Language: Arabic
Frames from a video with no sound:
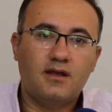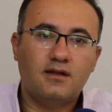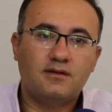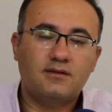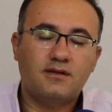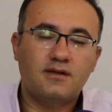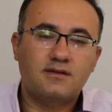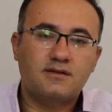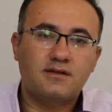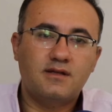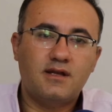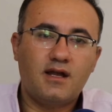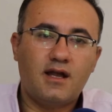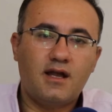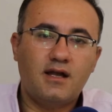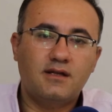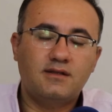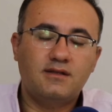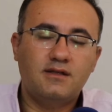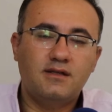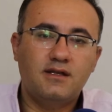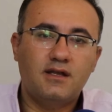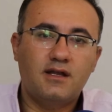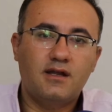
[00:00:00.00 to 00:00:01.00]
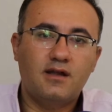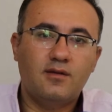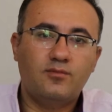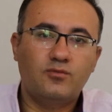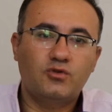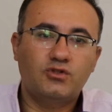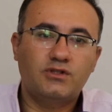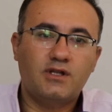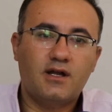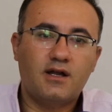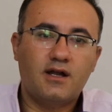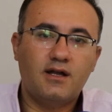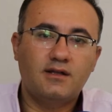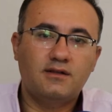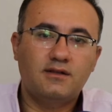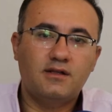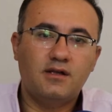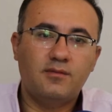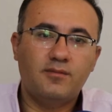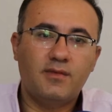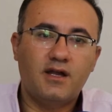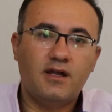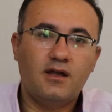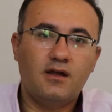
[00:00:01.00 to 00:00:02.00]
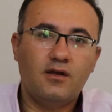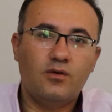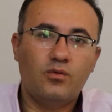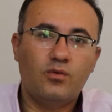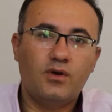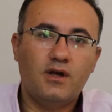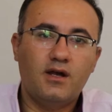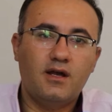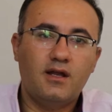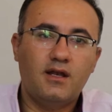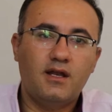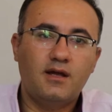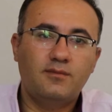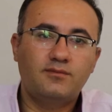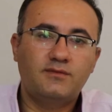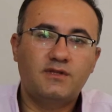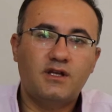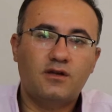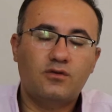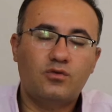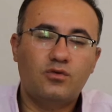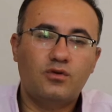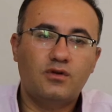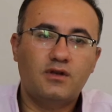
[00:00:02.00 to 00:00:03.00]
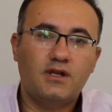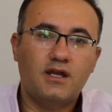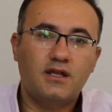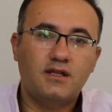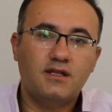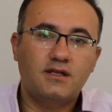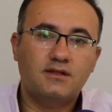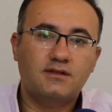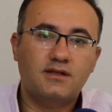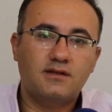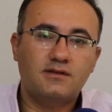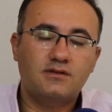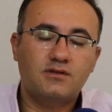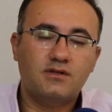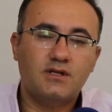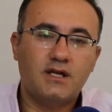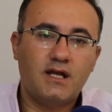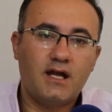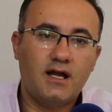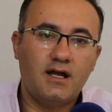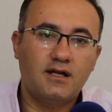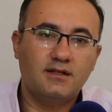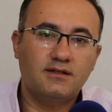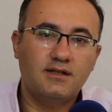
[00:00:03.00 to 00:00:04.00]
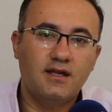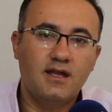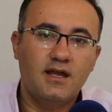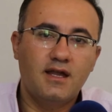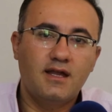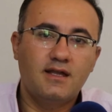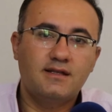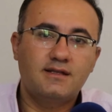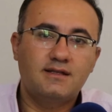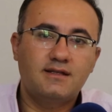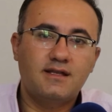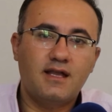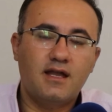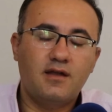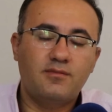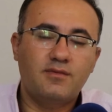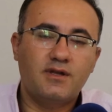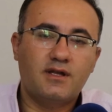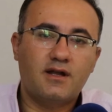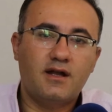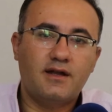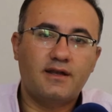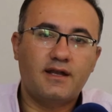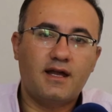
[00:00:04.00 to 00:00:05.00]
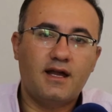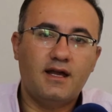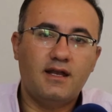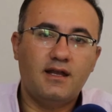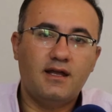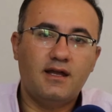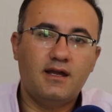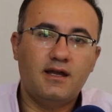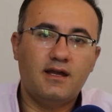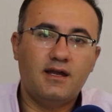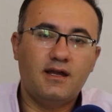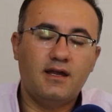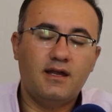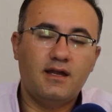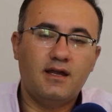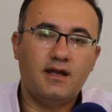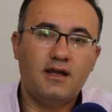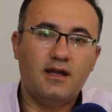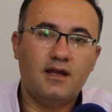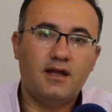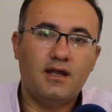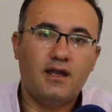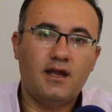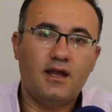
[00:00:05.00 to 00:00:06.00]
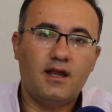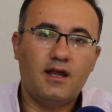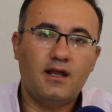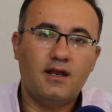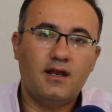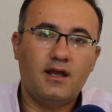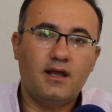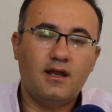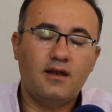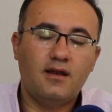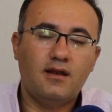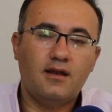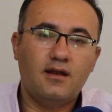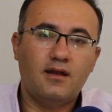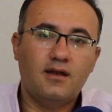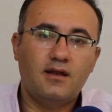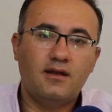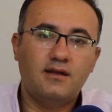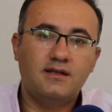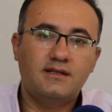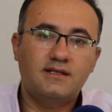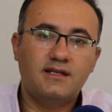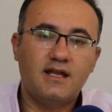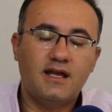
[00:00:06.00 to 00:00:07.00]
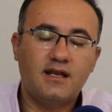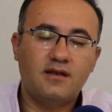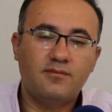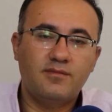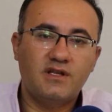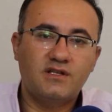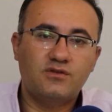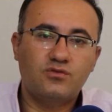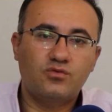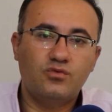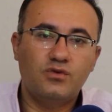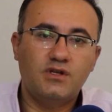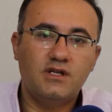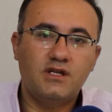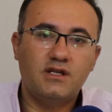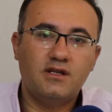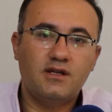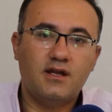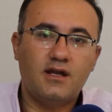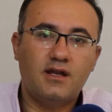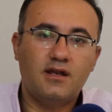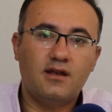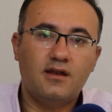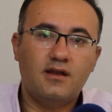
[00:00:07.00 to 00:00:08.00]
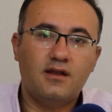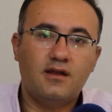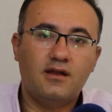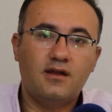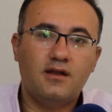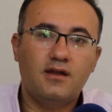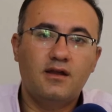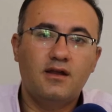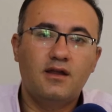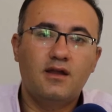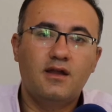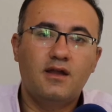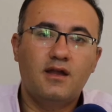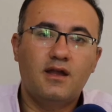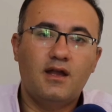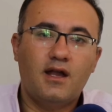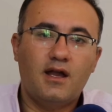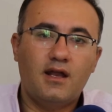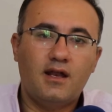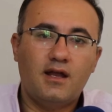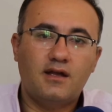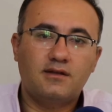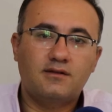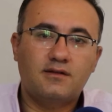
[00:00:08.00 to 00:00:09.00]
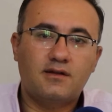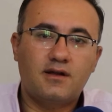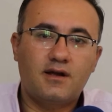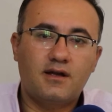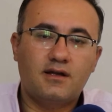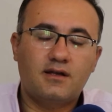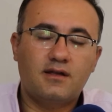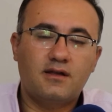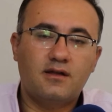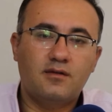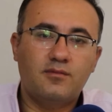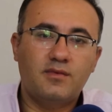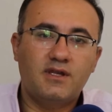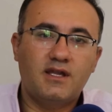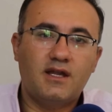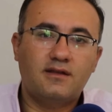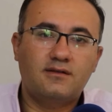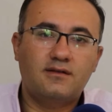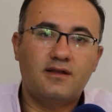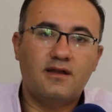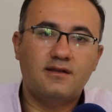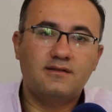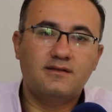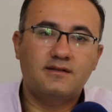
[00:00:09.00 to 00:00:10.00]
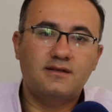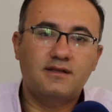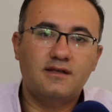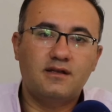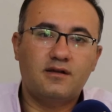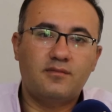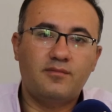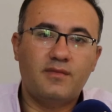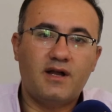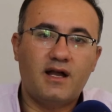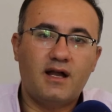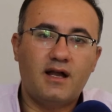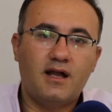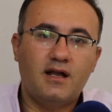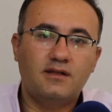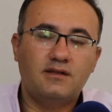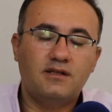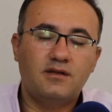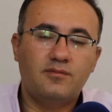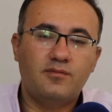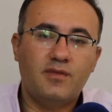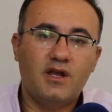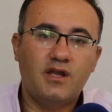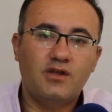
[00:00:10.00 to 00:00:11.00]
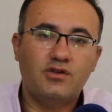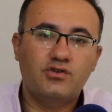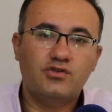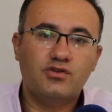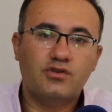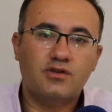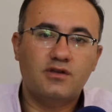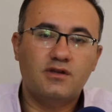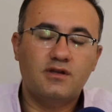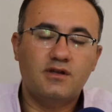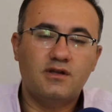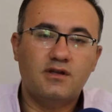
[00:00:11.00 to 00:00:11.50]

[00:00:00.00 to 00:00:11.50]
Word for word: تصريحات هي متقدمة ولم تكن هذه التصريحات سابقا على لسان المسؤولين الاتراك بالتنسيق مع دمشق